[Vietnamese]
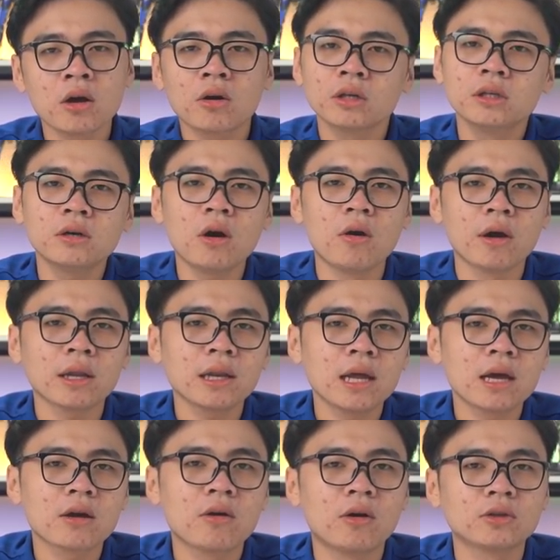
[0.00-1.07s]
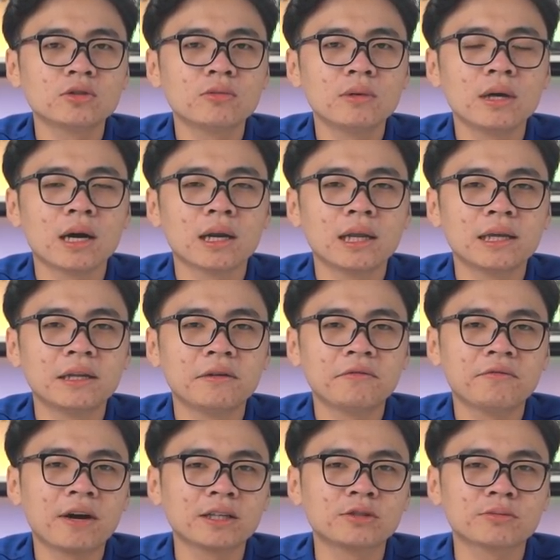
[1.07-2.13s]
Còn những ổ SD có dung lượng lên
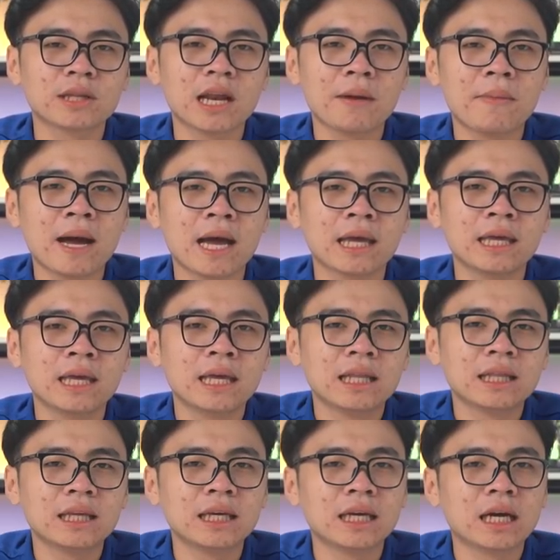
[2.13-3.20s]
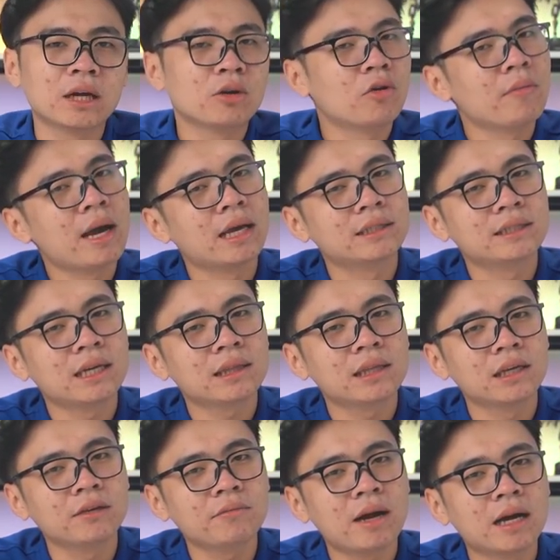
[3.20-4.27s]
đến vài chục terabyte thì độ bền sẽ
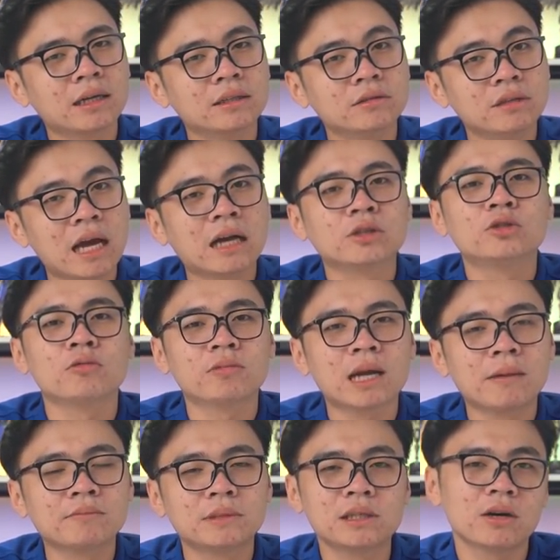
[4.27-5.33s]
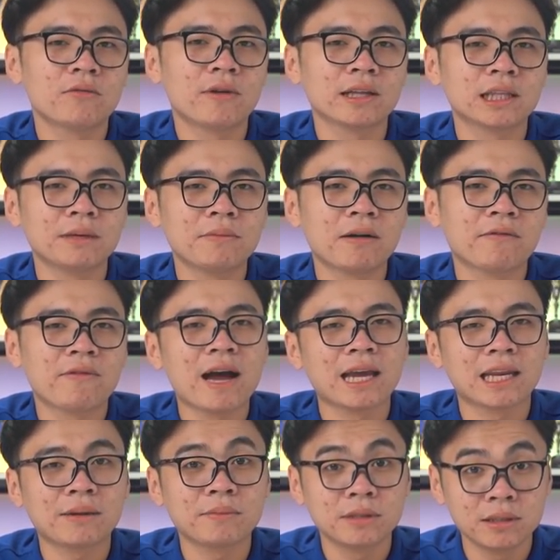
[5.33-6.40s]
tính bằng hàng chục năm chứ không phải tính bằng
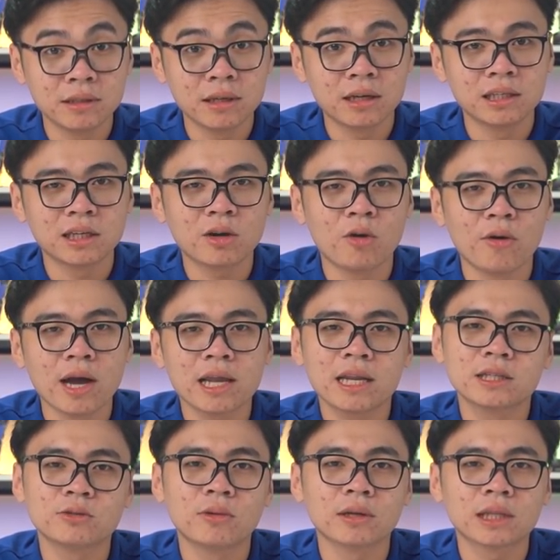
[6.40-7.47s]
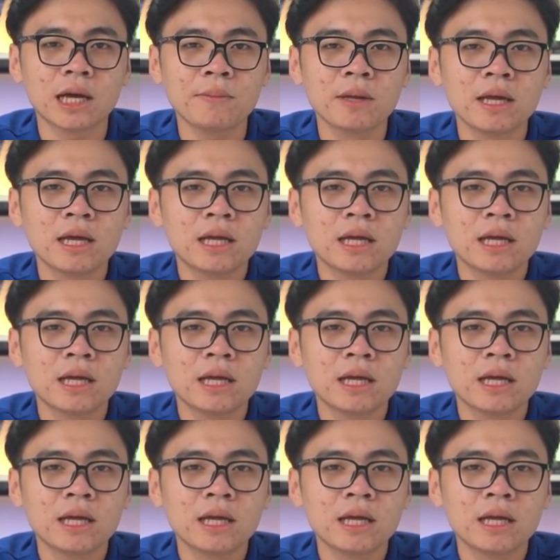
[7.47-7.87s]
vài năm như những ổ SD dung lượng thấp.